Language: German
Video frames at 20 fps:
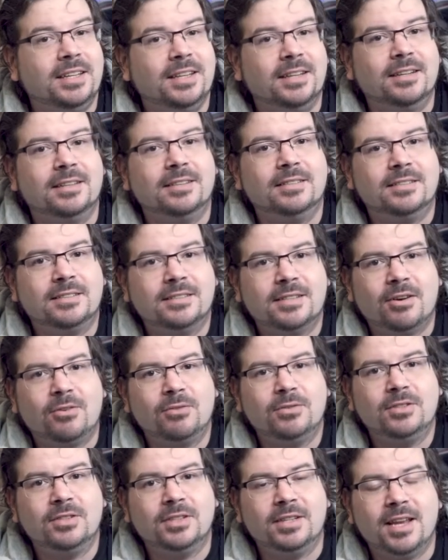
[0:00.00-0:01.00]
den
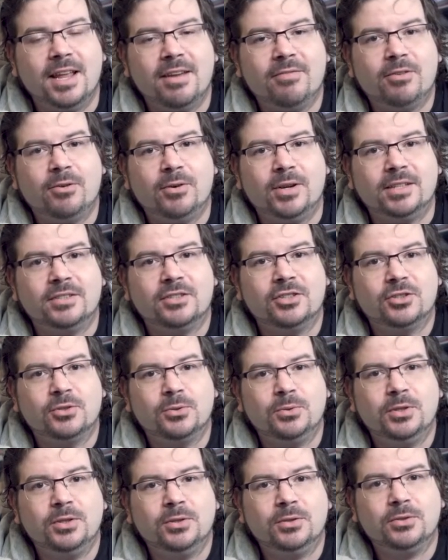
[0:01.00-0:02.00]
Sound Neverest
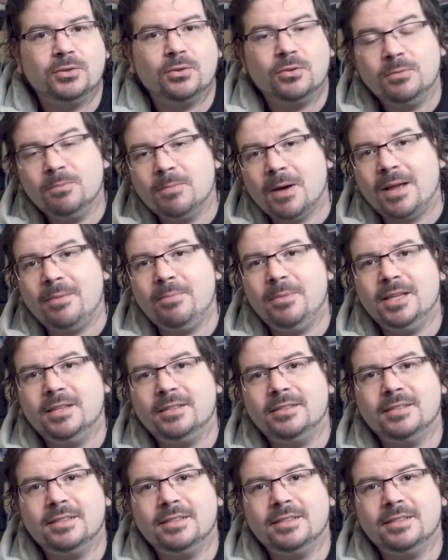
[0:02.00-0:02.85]
Studios und bei mir